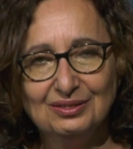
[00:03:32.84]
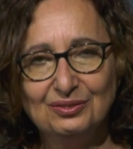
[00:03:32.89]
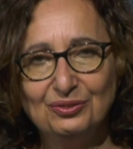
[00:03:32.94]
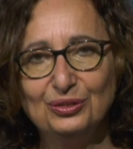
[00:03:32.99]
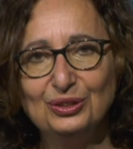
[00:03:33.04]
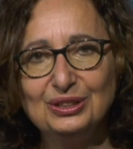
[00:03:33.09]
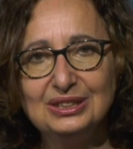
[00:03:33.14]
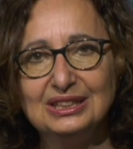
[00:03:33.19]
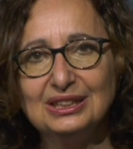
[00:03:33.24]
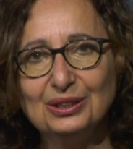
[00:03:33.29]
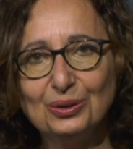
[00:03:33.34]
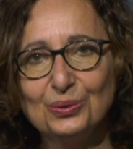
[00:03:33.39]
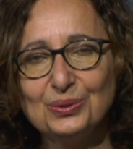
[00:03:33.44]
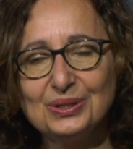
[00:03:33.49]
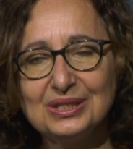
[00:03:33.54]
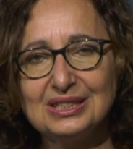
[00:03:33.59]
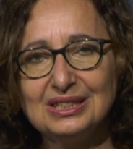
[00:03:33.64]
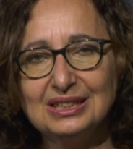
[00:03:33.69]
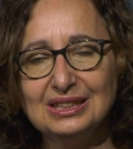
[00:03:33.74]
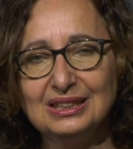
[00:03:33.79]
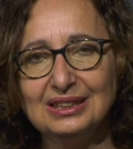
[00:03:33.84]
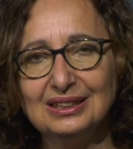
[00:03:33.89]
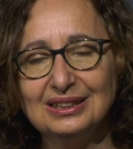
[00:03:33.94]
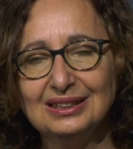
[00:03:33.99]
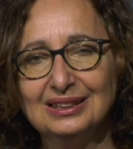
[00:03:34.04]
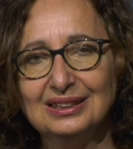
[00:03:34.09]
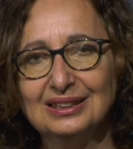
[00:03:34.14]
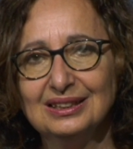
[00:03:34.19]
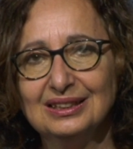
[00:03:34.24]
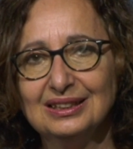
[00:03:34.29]
veut dire aussi
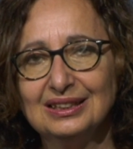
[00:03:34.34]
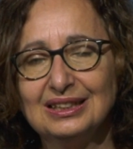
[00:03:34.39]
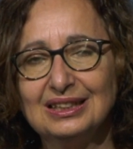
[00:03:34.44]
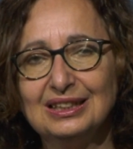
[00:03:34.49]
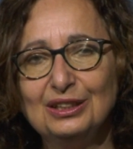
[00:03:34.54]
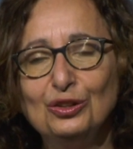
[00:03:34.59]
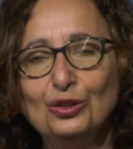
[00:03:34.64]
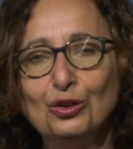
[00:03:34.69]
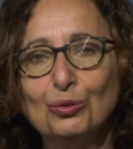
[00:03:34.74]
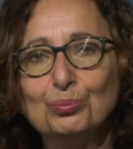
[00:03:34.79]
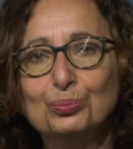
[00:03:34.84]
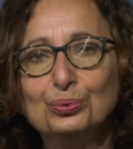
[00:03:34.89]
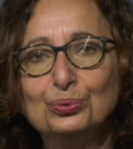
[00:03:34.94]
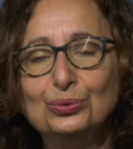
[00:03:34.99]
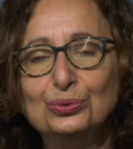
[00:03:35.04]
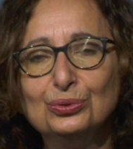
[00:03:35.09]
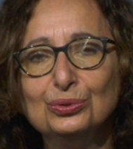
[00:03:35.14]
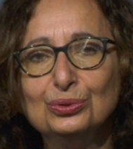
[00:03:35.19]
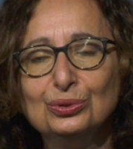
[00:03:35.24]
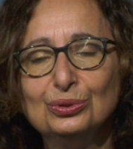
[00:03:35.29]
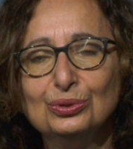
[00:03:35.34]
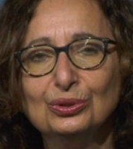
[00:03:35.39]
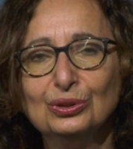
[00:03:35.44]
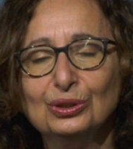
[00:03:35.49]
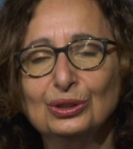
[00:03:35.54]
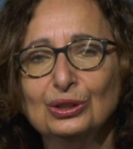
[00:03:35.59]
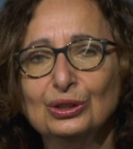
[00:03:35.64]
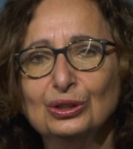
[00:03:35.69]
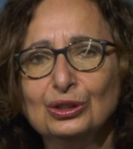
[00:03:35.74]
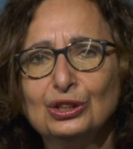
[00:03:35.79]
qu'ils n'ont plus,
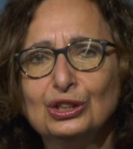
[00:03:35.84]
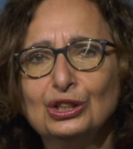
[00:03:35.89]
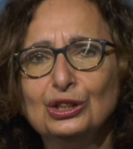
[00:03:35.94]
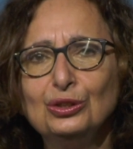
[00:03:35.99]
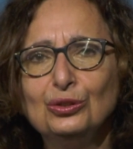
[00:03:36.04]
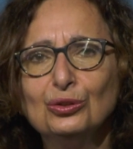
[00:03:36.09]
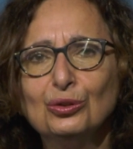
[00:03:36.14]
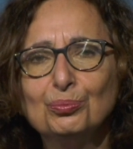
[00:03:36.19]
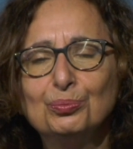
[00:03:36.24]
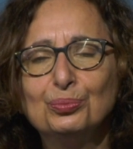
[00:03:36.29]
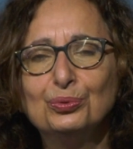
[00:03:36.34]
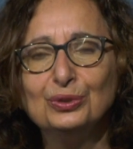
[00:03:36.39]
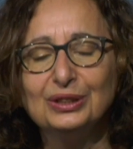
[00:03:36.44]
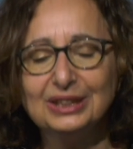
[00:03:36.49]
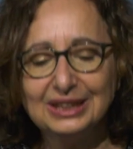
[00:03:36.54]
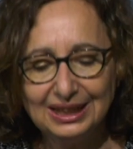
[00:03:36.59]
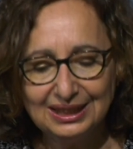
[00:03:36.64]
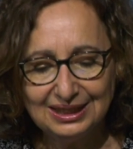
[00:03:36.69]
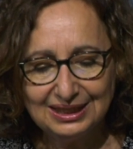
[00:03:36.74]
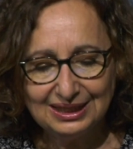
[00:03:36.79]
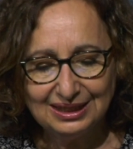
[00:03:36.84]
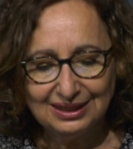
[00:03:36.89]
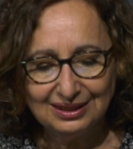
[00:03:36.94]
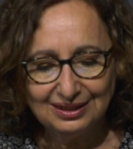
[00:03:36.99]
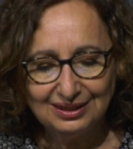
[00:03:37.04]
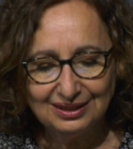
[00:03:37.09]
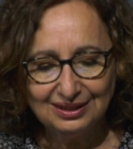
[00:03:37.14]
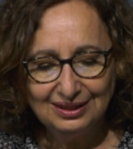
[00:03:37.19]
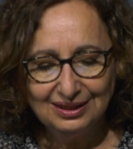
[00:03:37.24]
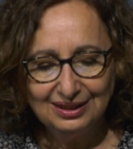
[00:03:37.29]
qu'ils n'ont plus
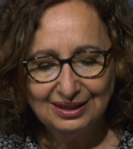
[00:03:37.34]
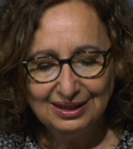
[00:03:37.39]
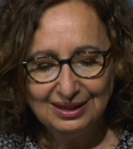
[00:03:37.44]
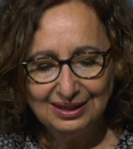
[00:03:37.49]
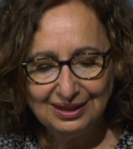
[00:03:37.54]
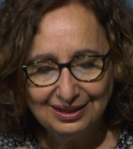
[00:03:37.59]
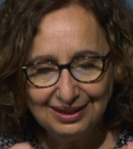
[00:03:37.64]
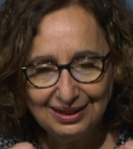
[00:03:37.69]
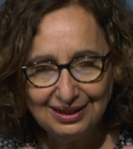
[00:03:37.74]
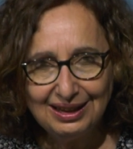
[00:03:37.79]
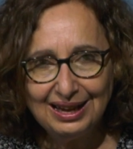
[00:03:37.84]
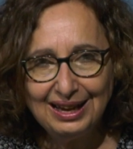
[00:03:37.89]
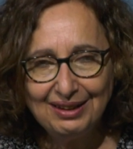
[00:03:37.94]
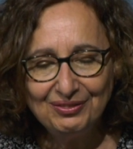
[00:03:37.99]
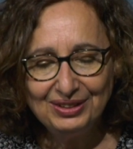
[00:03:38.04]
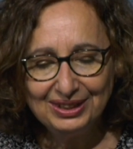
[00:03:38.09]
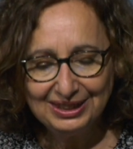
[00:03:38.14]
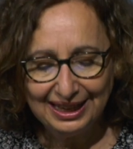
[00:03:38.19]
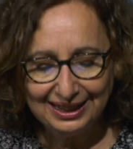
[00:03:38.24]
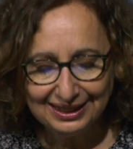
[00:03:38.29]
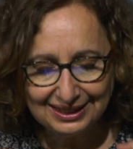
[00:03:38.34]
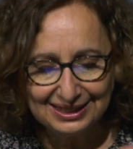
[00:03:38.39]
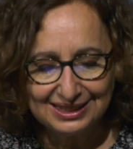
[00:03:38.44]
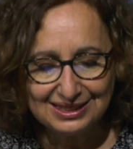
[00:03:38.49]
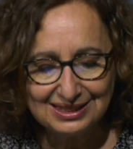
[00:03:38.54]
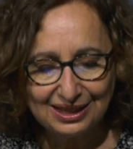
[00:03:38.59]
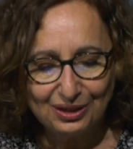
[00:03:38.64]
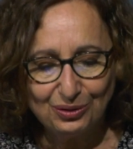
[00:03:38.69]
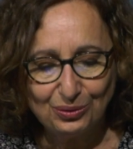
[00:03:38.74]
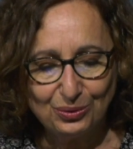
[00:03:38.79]
quelqu'un avec à
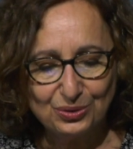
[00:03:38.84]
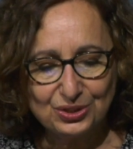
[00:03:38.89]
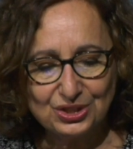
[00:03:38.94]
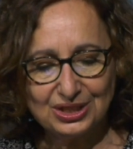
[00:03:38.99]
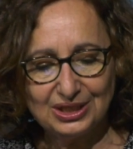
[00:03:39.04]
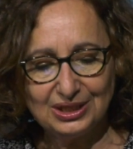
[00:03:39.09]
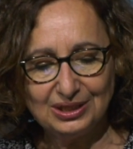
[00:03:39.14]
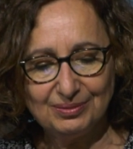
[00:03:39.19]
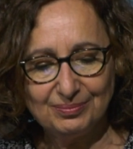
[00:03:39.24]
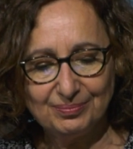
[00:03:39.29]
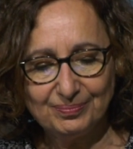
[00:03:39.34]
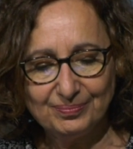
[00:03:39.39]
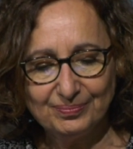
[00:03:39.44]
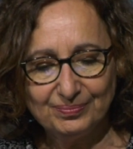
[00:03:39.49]
qui s'accrocher.